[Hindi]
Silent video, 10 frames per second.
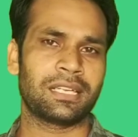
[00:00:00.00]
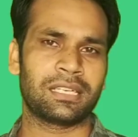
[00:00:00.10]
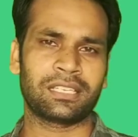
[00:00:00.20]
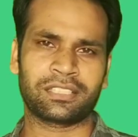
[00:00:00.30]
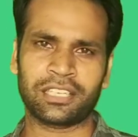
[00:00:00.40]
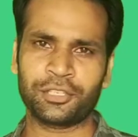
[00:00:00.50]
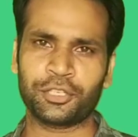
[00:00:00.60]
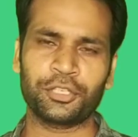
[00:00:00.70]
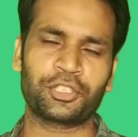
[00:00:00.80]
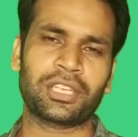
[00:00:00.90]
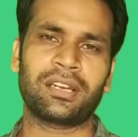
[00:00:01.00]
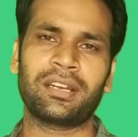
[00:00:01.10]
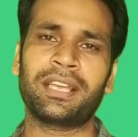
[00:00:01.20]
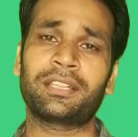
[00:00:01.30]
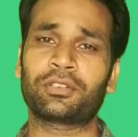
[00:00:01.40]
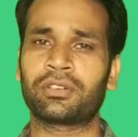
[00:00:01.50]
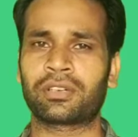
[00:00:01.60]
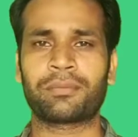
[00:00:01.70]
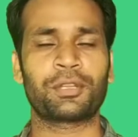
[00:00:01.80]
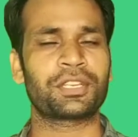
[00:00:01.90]
कंटिन्यू चल रहे हैं तो
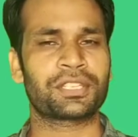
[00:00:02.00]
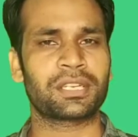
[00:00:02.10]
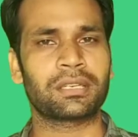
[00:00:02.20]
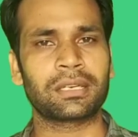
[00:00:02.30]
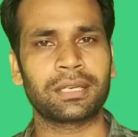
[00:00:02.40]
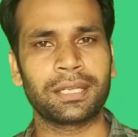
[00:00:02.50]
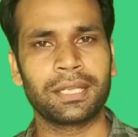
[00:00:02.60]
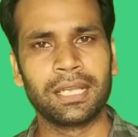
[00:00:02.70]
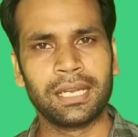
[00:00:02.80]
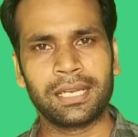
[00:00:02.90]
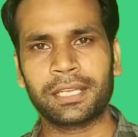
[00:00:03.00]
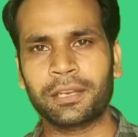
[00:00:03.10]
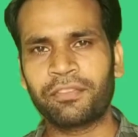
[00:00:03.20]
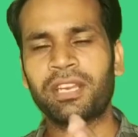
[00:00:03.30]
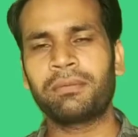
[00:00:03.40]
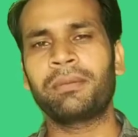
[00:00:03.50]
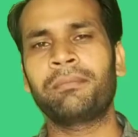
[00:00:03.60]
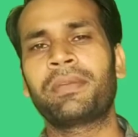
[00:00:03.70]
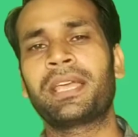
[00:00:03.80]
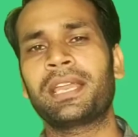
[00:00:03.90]
कम्युनिकेशन कर ले लेकिन फिर भी
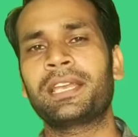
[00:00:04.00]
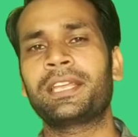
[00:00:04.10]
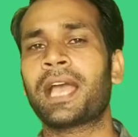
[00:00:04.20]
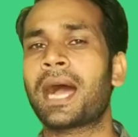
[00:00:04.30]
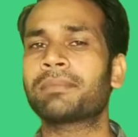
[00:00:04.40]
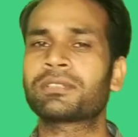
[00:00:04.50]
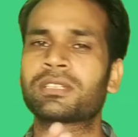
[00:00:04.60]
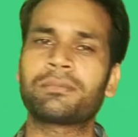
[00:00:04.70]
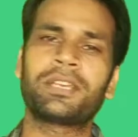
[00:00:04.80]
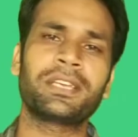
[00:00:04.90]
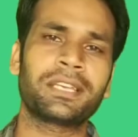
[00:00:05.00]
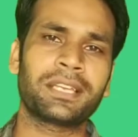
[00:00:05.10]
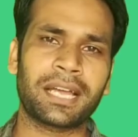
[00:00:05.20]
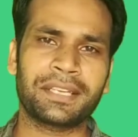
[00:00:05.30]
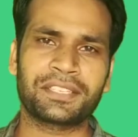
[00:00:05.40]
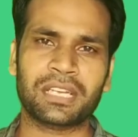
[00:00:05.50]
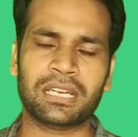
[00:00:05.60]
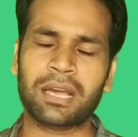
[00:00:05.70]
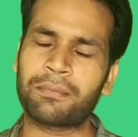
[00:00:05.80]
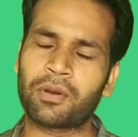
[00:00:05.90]
मेरे लिए आप सभी की राय
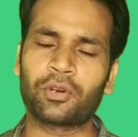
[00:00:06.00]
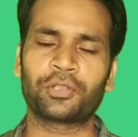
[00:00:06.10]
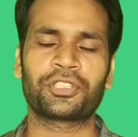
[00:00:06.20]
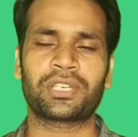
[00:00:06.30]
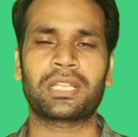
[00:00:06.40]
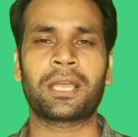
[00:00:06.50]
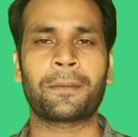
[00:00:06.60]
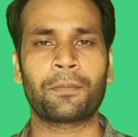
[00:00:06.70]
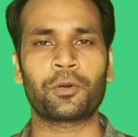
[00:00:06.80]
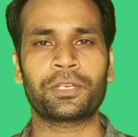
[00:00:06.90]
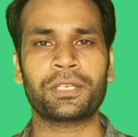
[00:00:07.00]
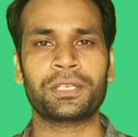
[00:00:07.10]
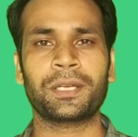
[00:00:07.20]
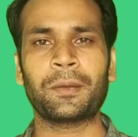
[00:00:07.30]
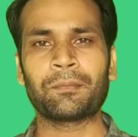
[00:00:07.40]
जानना बहुत ज़्यादा इम्पोर्टेंट है